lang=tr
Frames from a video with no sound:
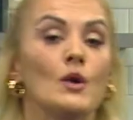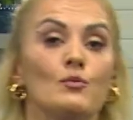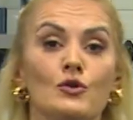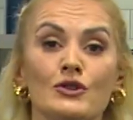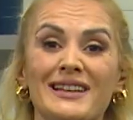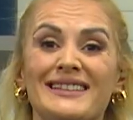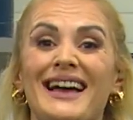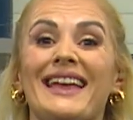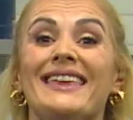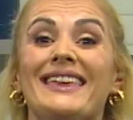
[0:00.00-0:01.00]
Burada
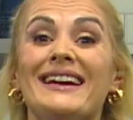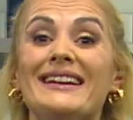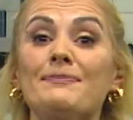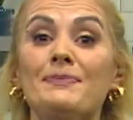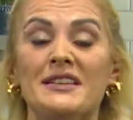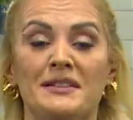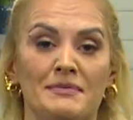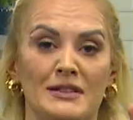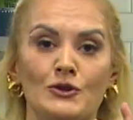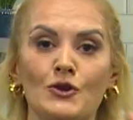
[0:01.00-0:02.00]
da yarı
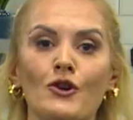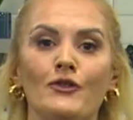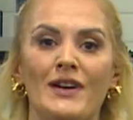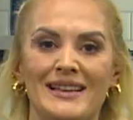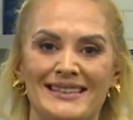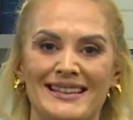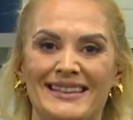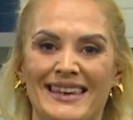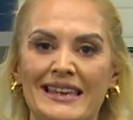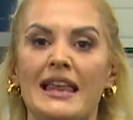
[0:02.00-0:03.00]
pişmiş çok fazla
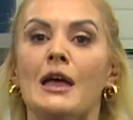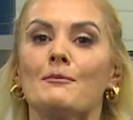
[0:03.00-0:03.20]
değil